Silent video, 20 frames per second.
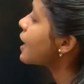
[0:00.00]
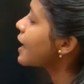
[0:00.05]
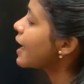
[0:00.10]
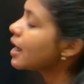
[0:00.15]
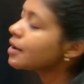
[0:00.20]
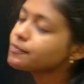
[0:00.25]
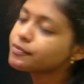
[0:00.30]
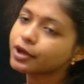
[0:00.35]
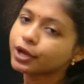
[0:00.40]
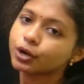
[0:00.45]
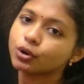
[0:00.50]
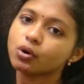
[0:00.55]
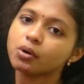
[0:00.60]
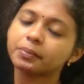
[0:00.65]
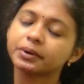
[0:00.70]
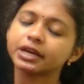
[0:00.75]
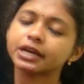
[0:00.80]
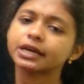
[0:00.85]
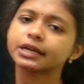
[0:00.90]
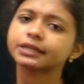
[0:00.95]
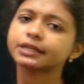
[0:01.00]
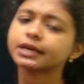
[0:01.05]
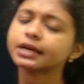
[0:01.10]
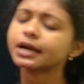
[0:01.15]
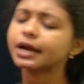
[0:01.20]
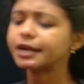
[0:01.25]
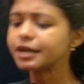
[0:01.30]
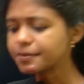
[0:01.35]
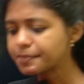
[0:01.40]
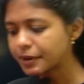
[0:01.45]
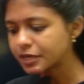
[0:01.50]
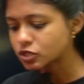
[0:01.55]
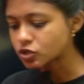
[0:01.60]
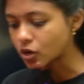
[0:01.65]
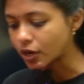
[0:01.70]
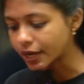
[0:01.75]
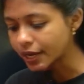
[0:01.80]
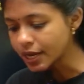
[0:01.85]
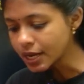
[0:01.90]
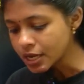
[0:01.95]
ஹெல்ப் வேணும் அப்படிங்கிறத கண்டிப்பாக
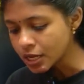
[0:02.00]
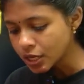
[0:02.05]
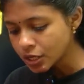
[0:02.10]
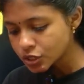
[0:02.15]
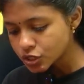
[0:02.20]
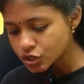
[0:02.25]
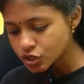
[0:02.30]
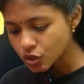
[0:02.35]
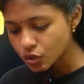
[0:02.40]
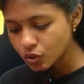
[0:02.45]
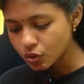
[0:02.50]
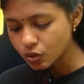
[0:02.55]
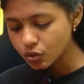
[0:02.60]
சொல்லுங்கள் ஸோ